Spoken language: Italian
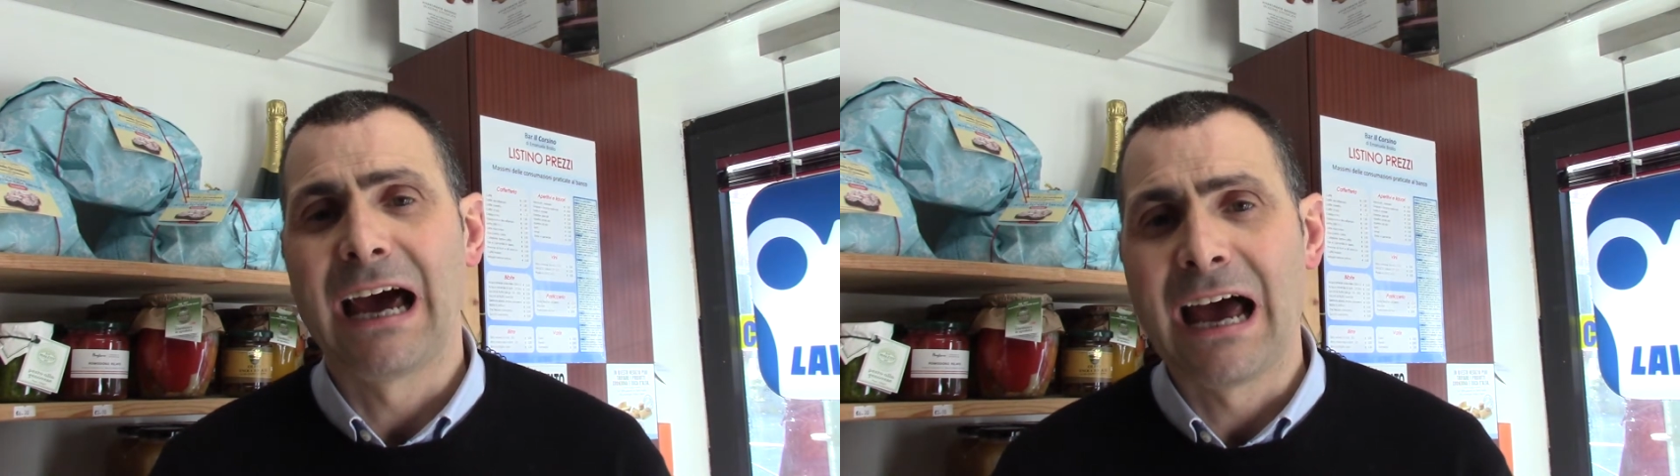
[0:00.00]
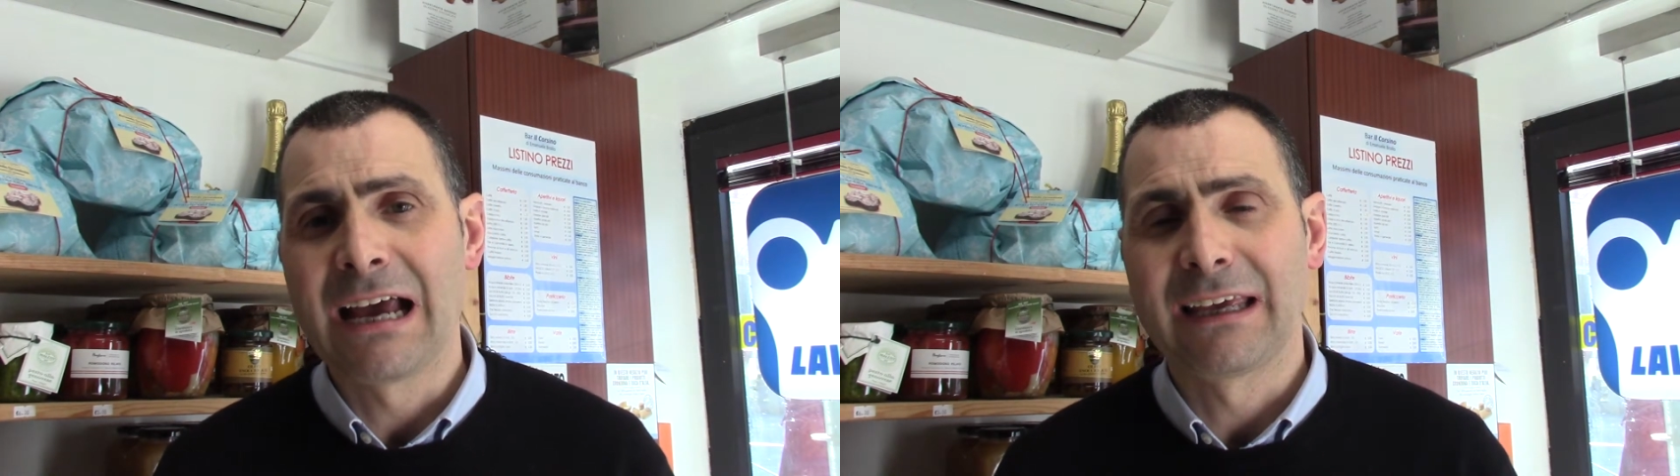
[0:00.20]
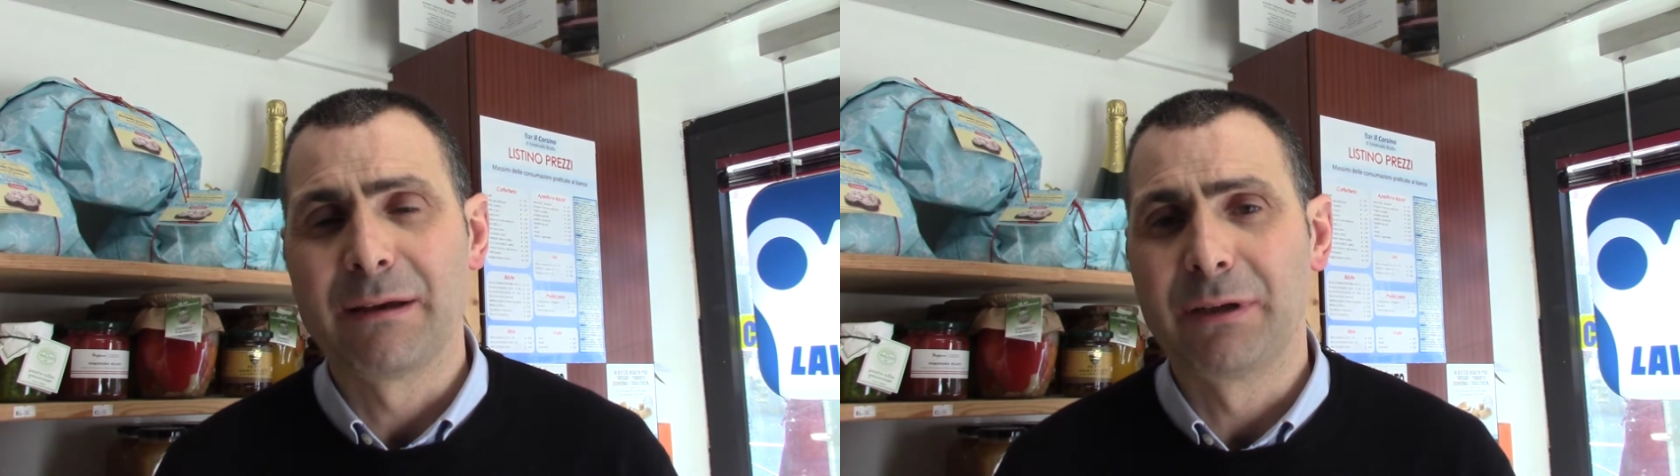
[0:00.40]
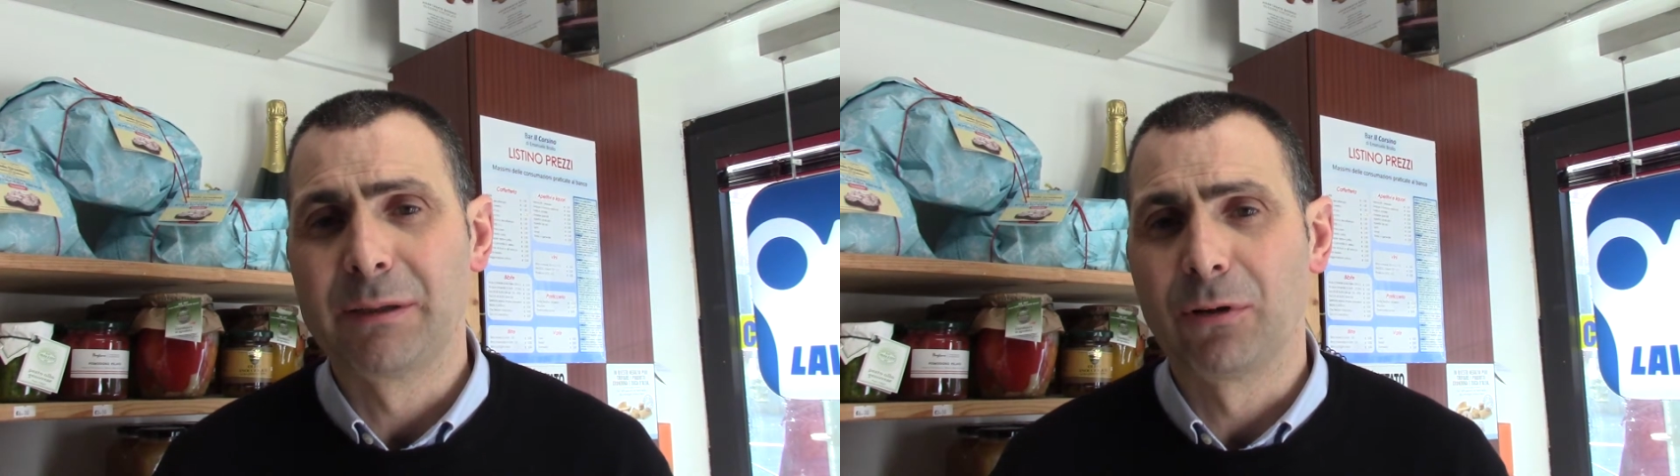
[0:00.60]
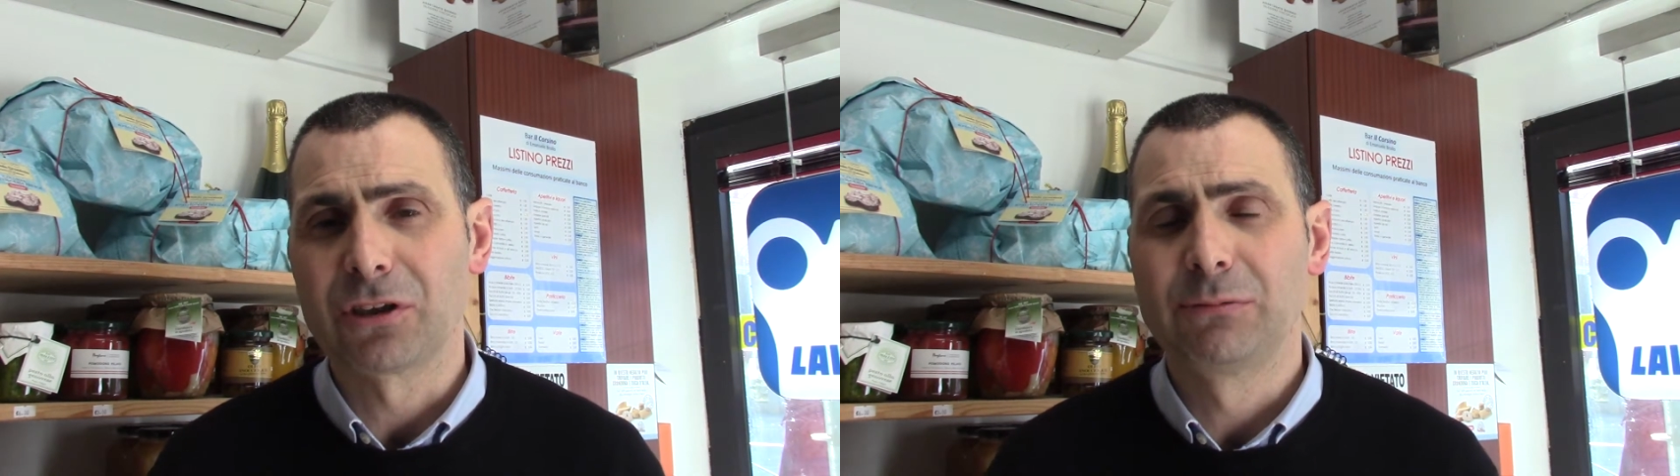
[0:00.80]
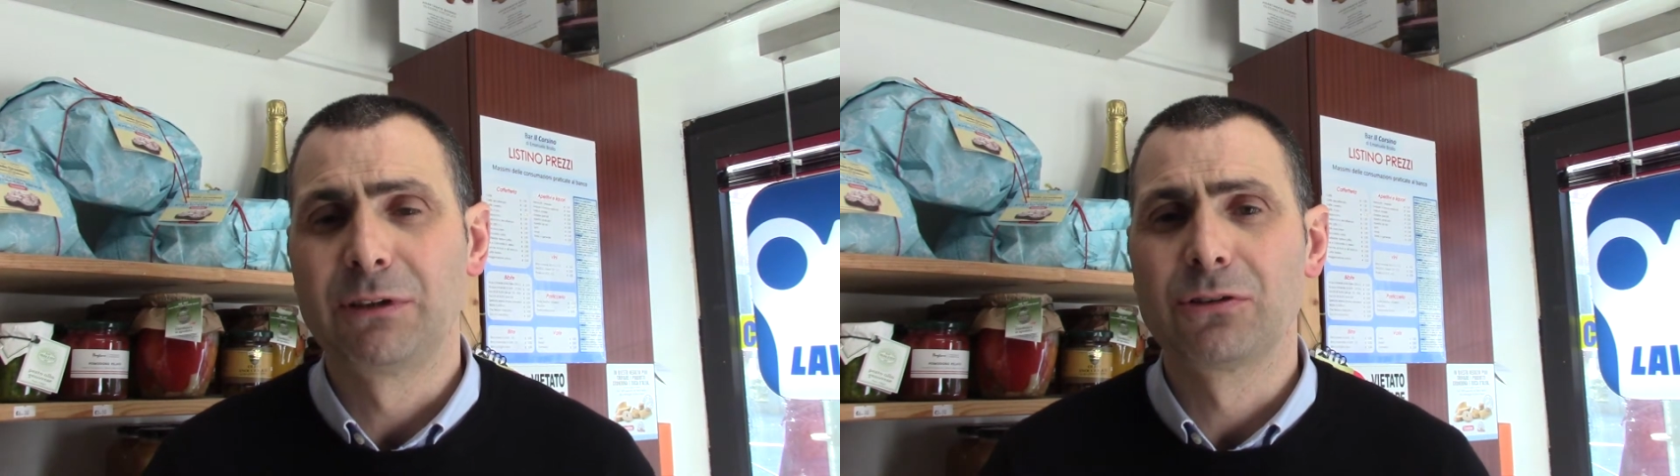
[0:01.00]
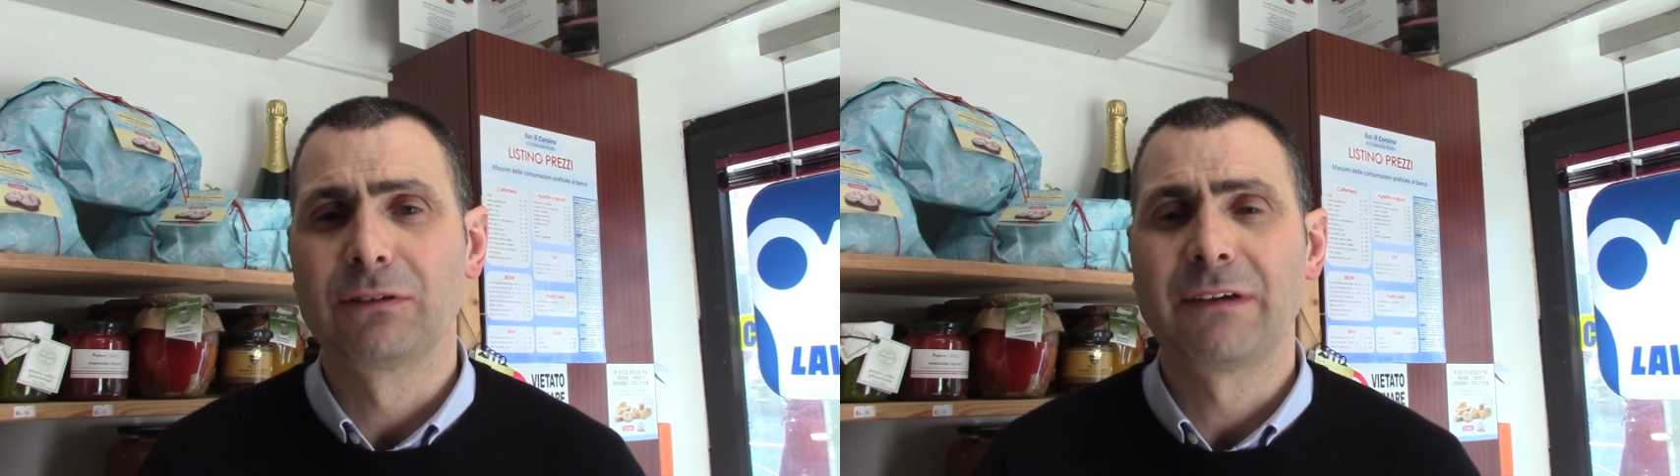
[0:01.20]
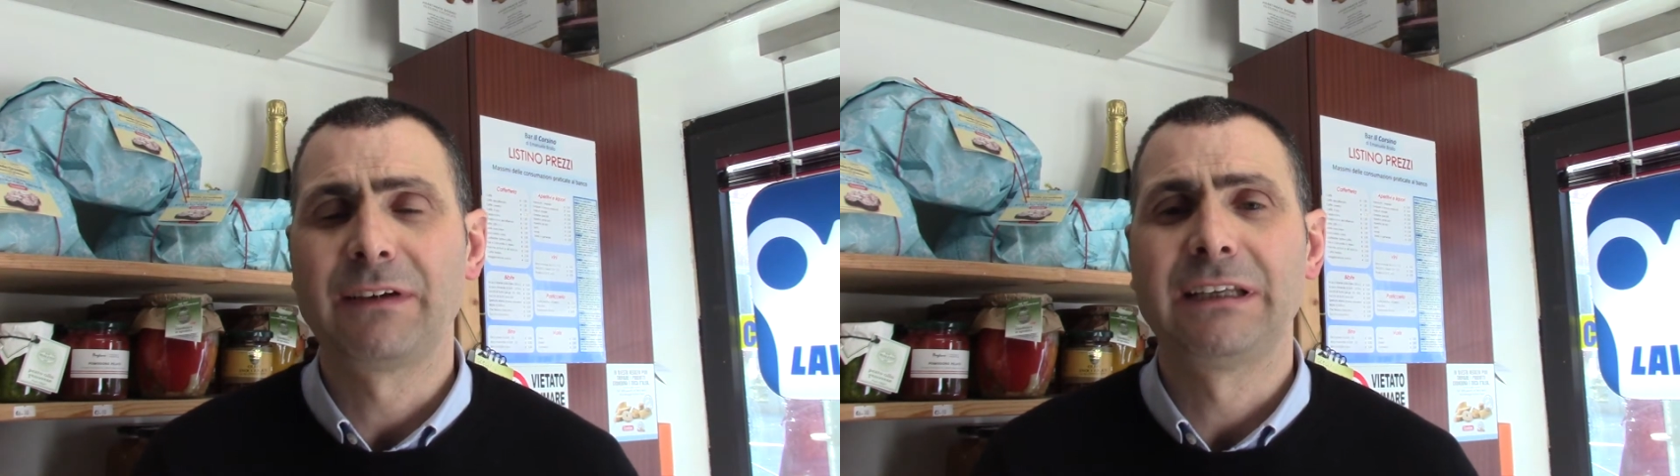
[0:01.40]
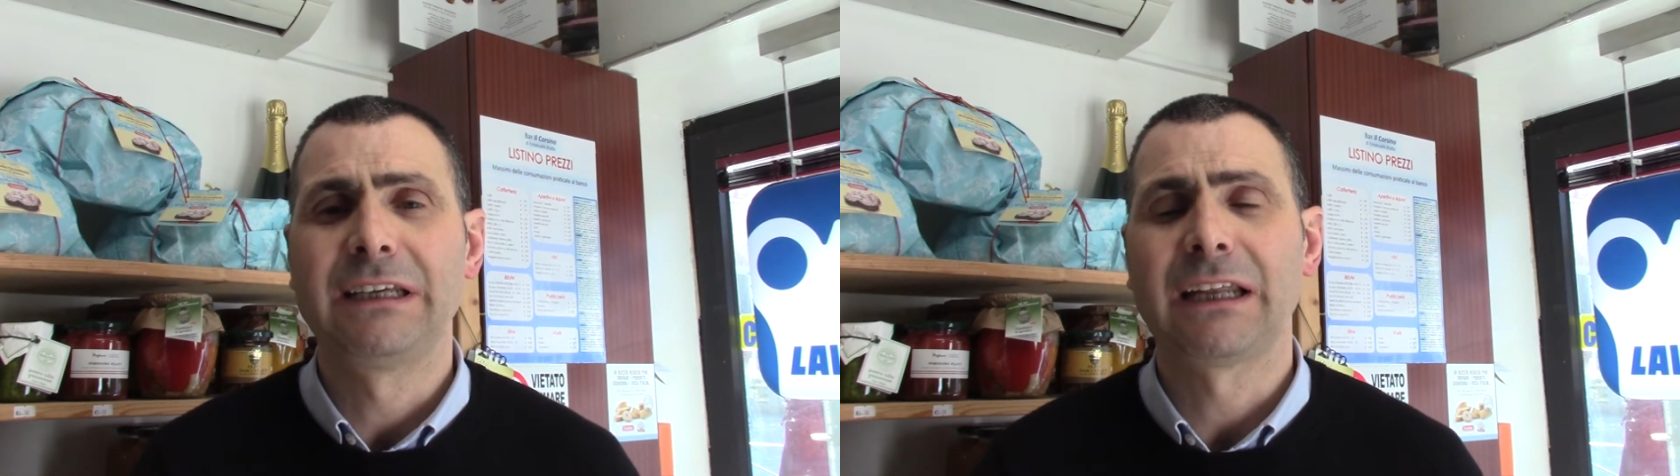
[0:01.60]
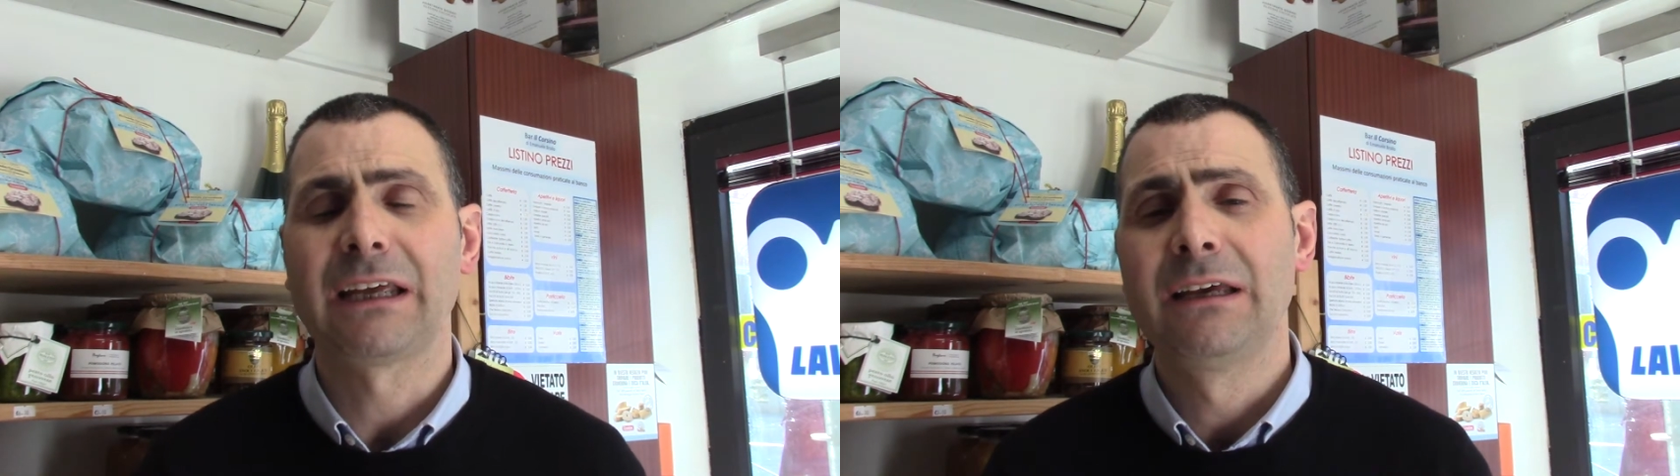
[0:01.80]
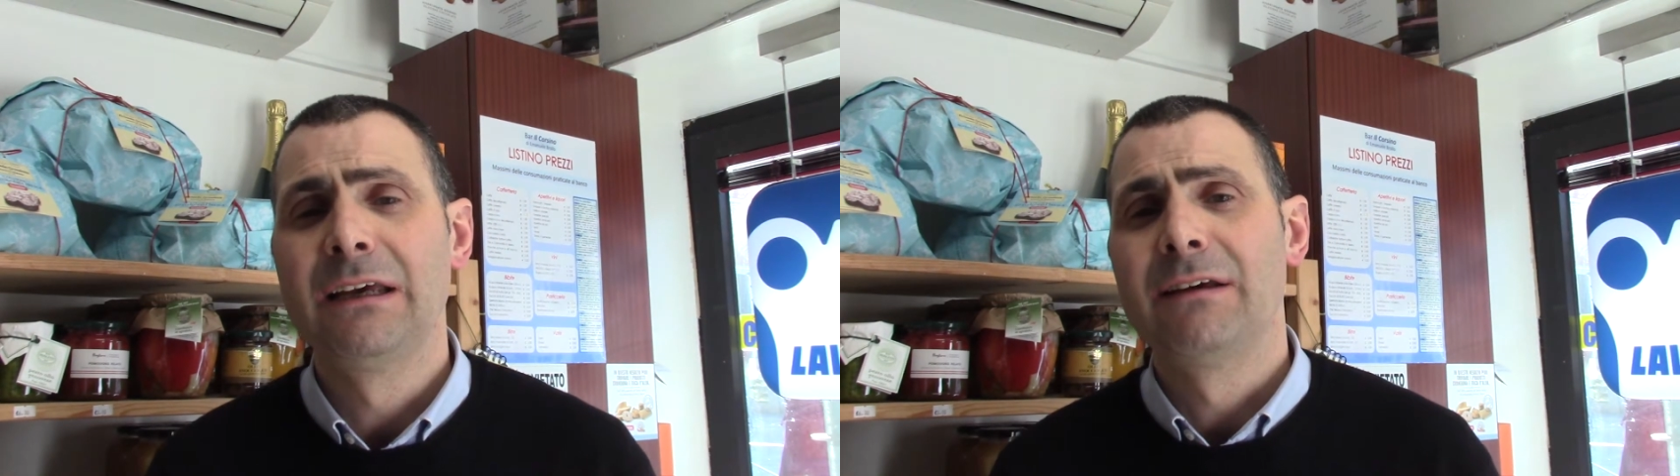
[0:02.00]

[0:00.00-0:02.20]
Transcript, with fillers: anche per i prossimi giorni a venire,